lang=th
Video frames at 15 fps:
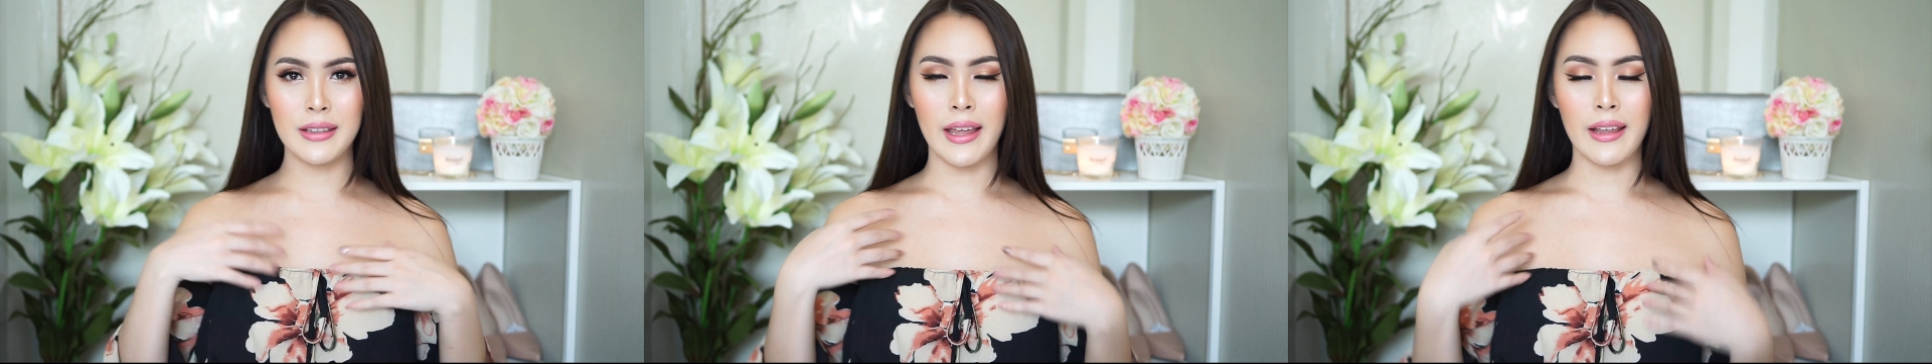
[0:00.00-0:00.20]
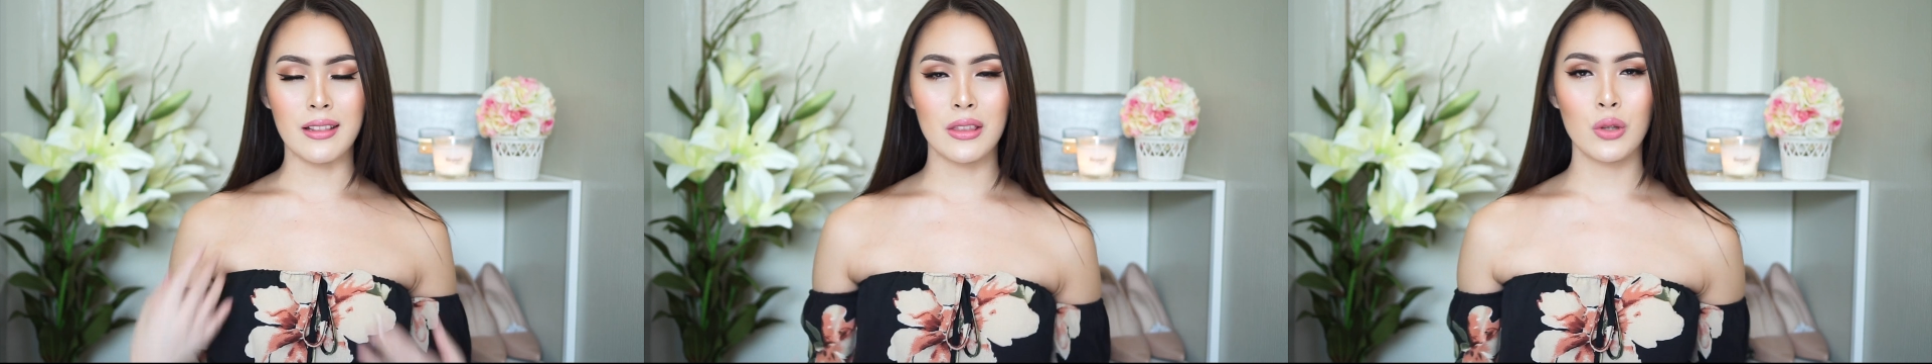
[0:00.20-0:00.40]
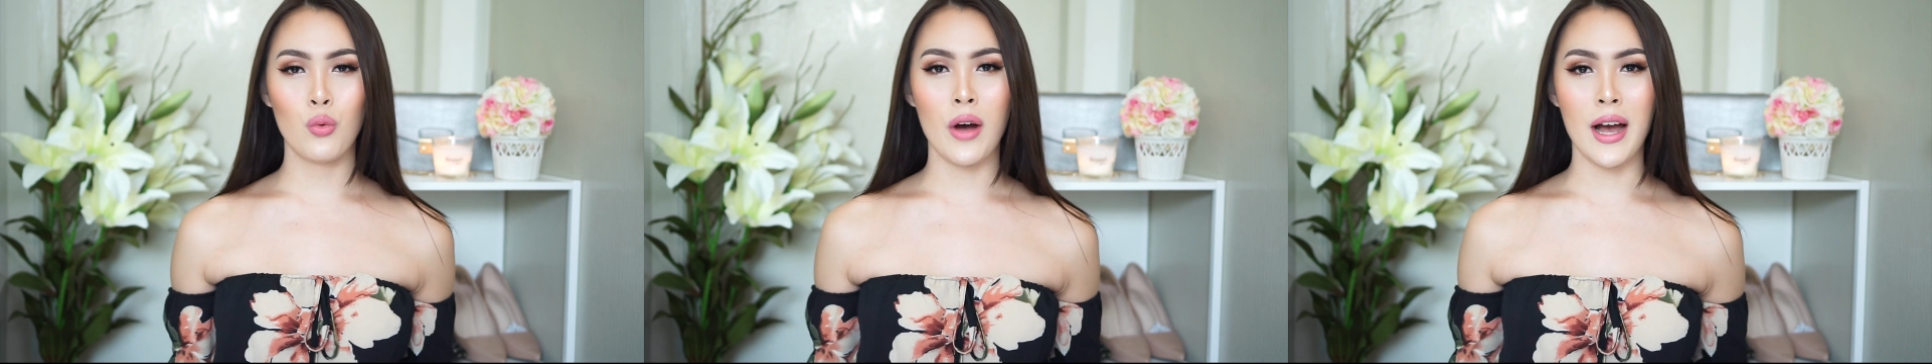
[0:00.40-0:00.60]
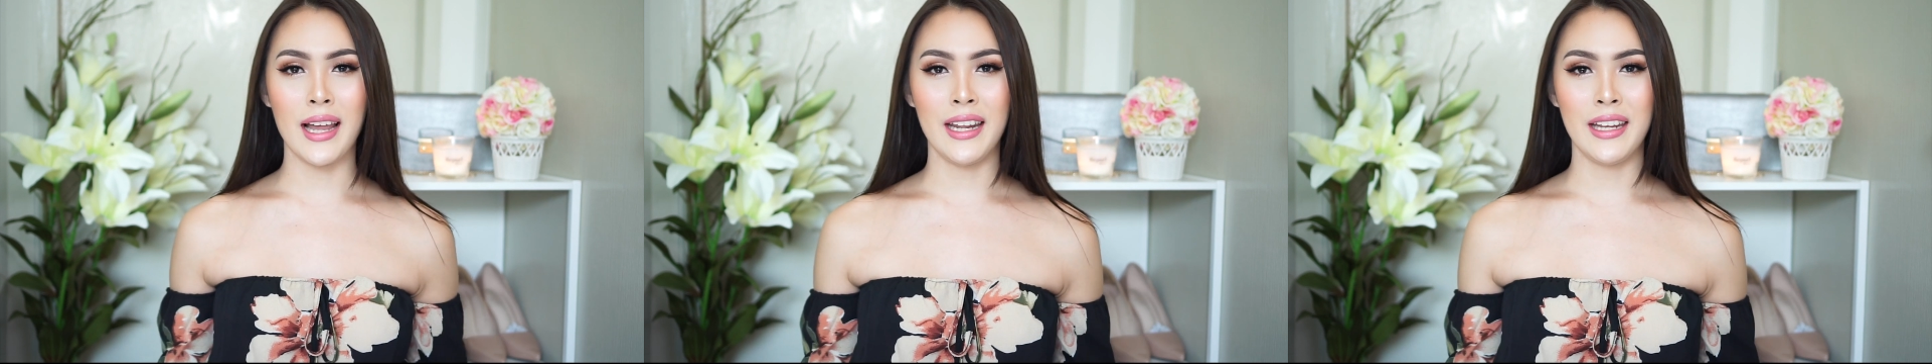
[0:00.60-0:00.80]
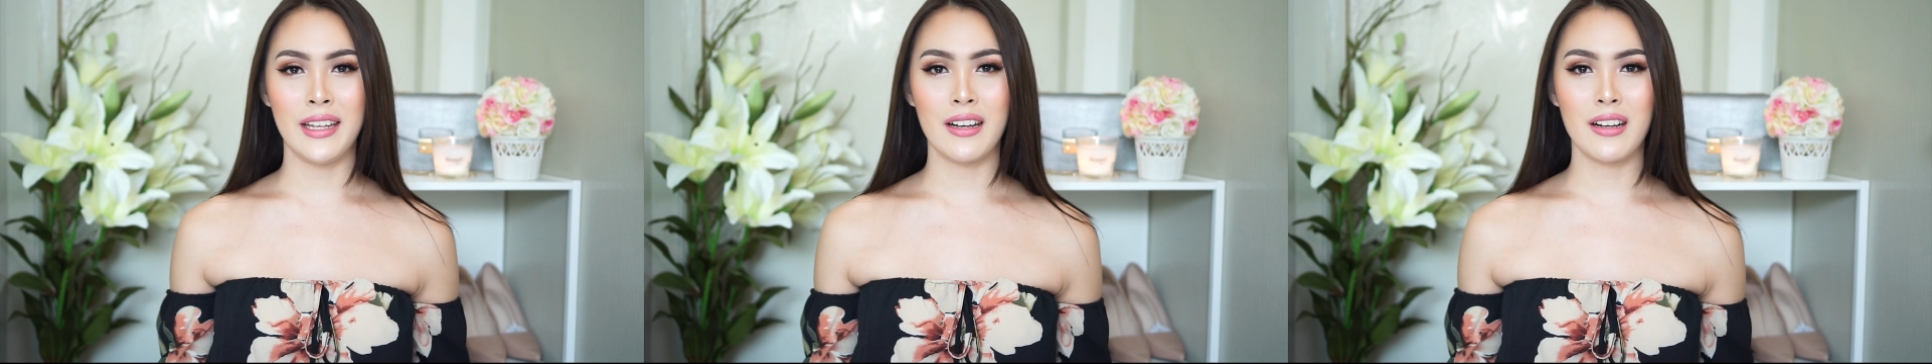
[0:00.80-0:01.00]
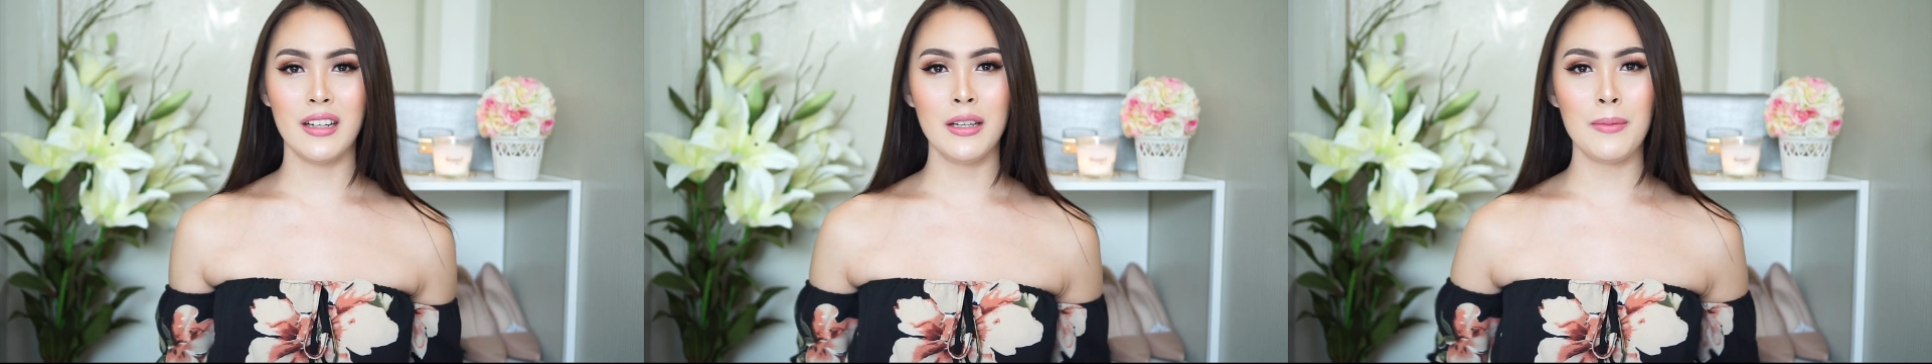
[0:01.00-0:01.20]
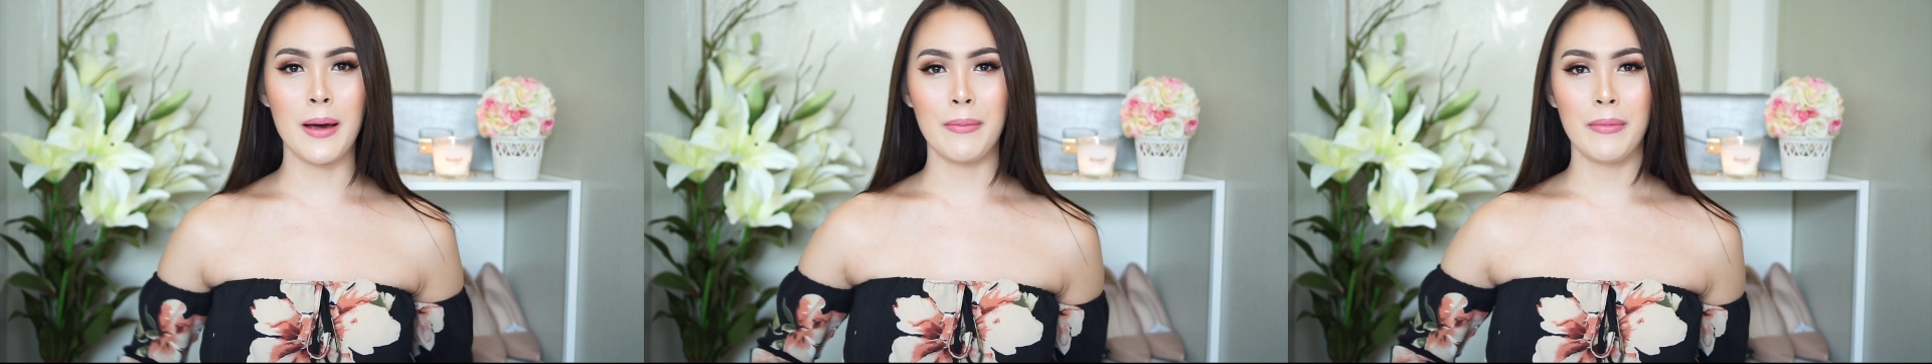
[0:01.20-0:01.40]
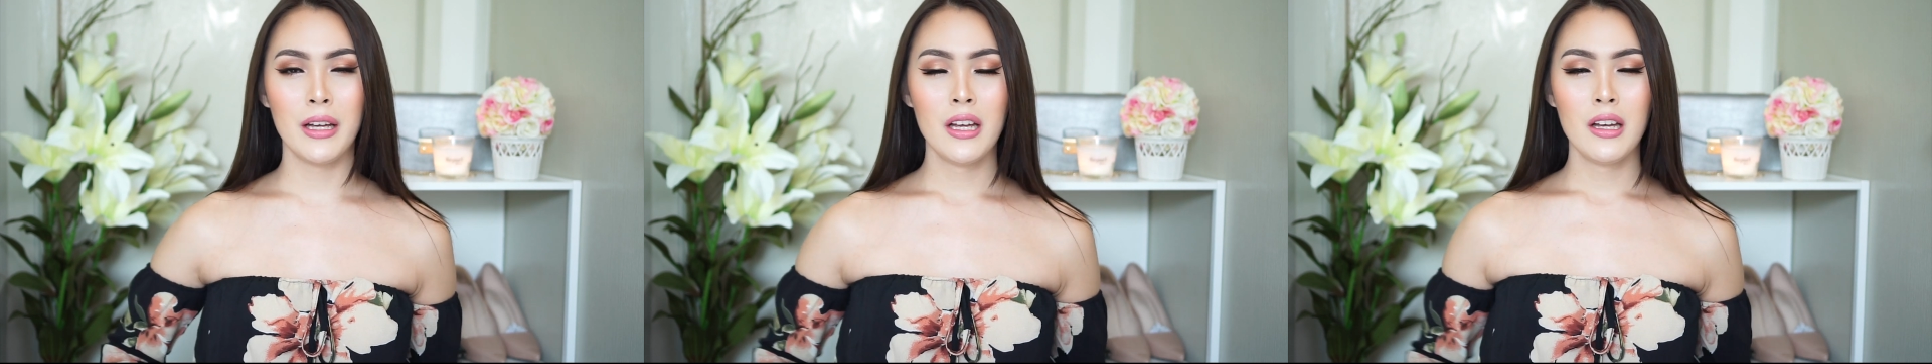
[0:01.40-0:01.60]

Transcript: แต่งตัวอะไรเงี้ยก็เลยแบบ